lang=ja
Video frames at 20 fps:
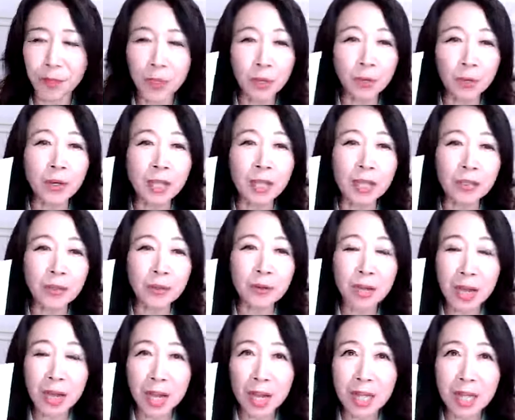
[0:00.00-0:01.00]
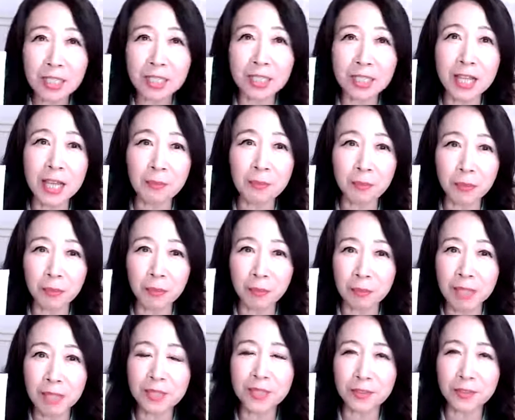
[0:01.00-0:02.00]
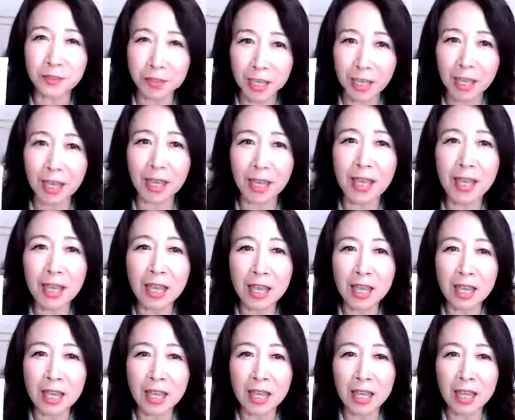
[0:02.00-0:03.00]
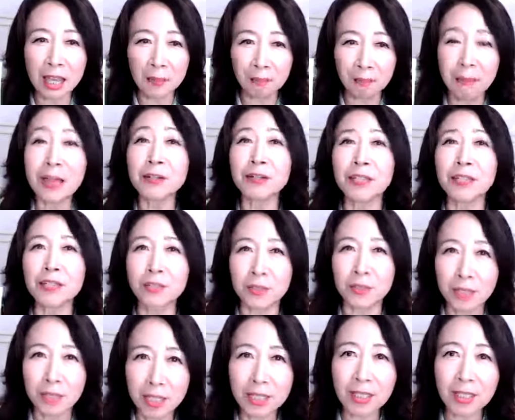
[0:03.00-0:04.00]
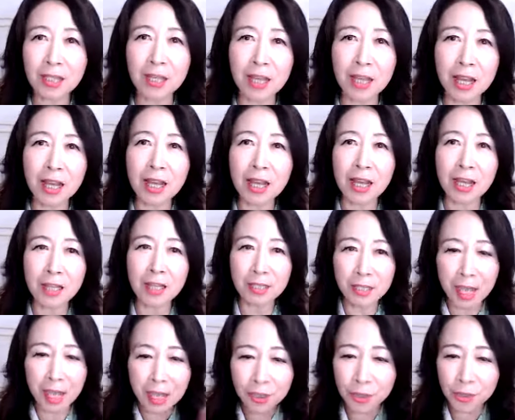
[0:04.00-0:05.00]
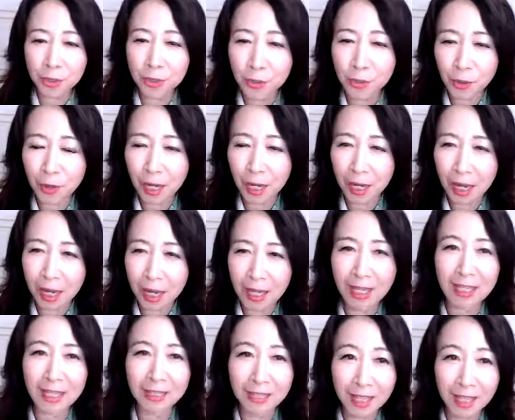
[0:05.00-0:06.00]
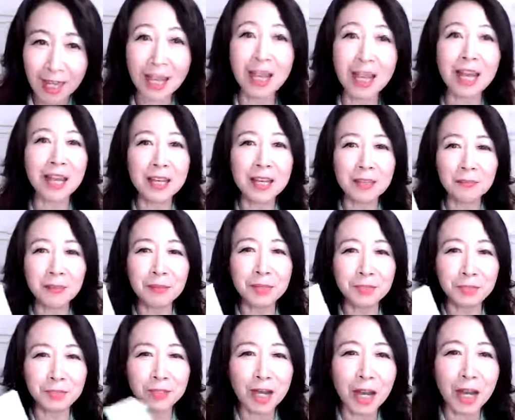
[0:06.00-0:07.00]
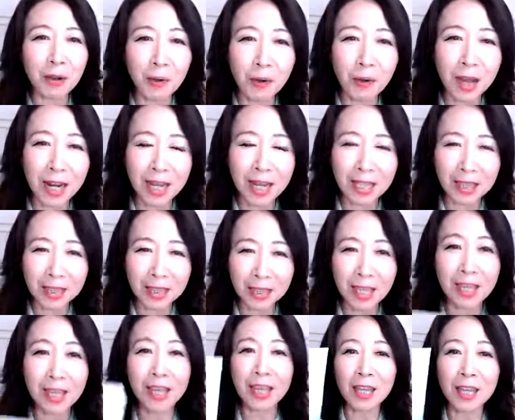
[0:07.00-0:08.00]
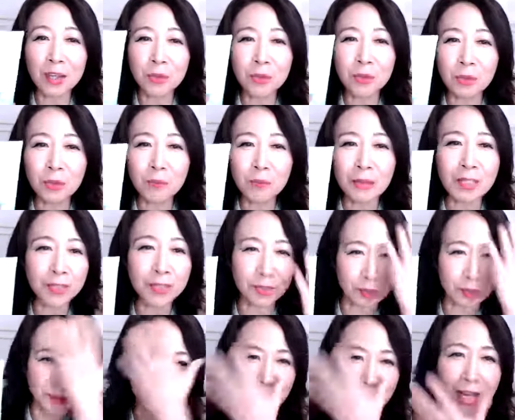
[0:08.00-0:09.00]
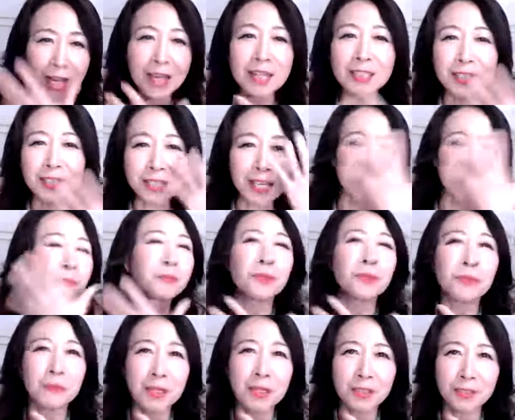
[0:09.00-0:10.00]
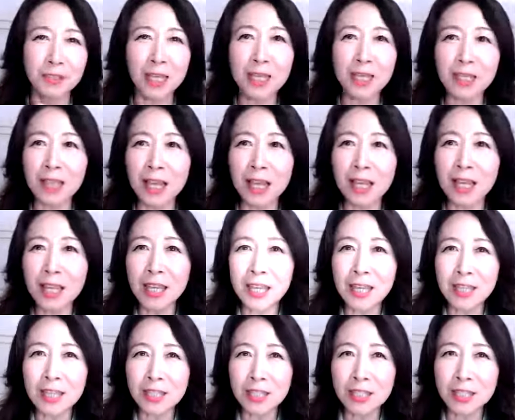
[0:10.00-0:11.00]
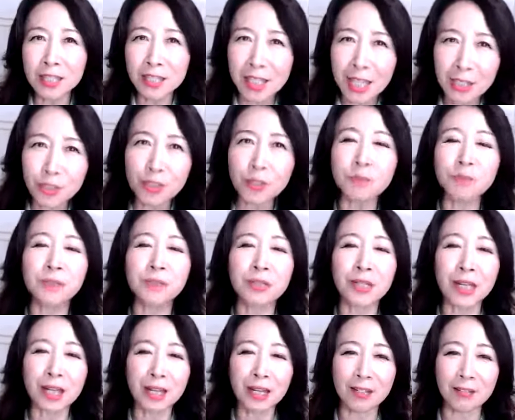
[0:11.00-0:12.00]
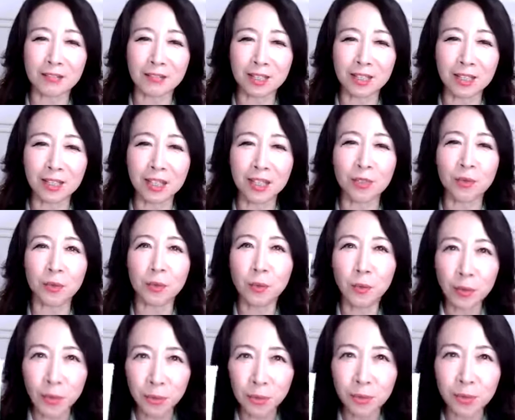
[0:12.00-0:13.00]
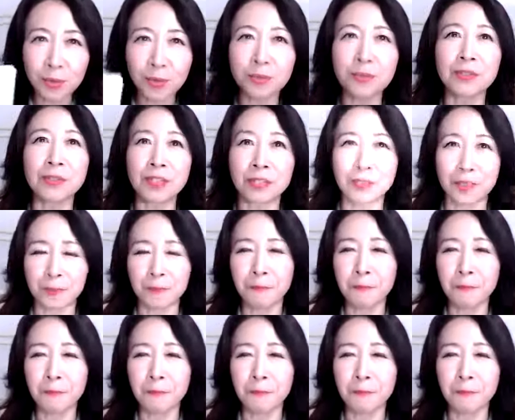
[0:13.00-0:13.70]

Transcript: これあの剥がすタイプのマスクで、えー、パックですよね。だから体重を測ったら、まず顔を洗って、このマスク、剥がすタイプのマスク、だいたいに、さんじゅっぷんかかるんですけど、これをするんです。